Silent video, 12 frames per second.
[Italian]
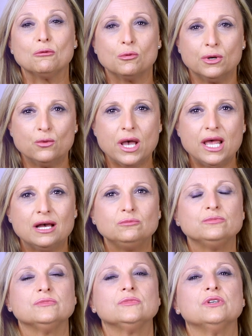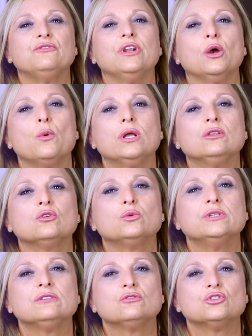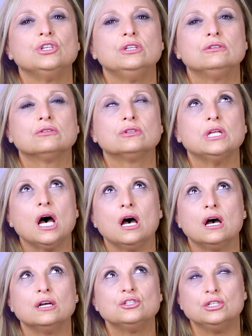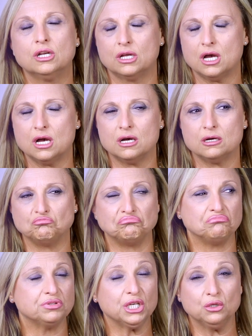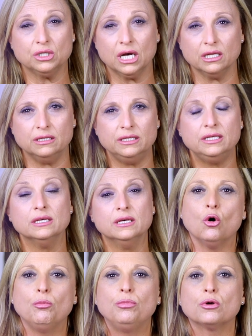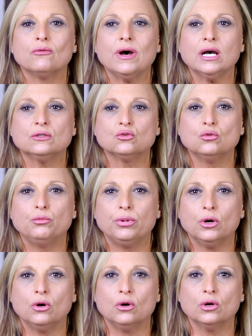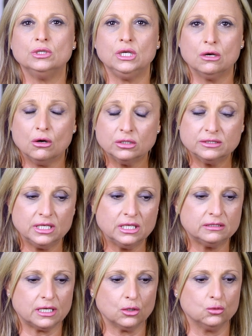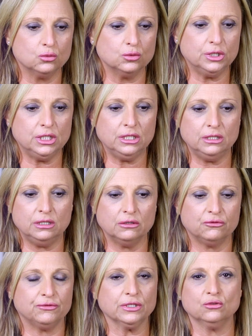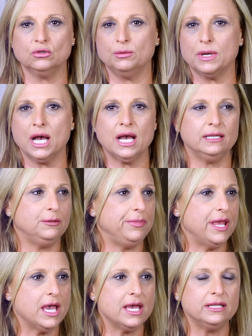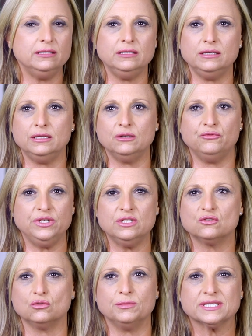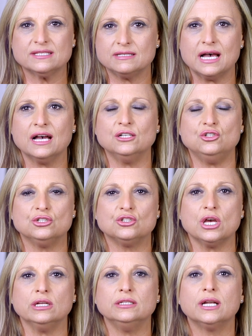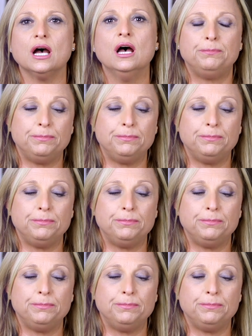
chiamo Manuela, frequento questo centro da circa un paio d'anni. Ho provato un po' di cose, tra cui ho fatto le mani, i piedi, il viso, i massaggi, eccetera.